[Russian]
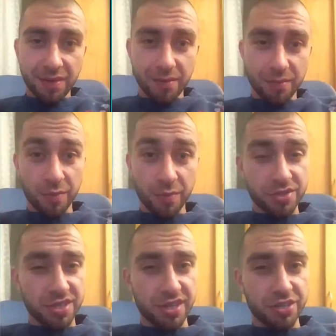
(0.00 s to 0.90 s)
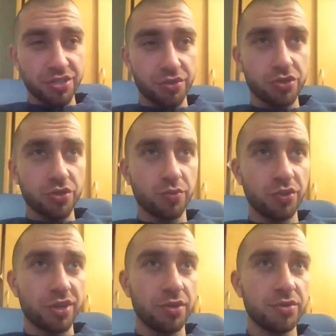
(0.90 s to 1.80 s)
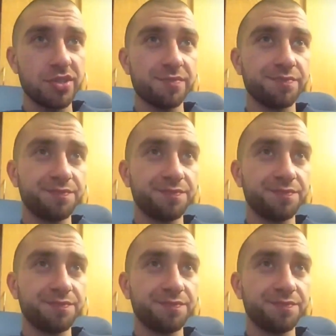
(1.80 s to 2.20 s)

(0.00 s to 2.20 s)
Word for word: Мне просто кажется, то, что многие люди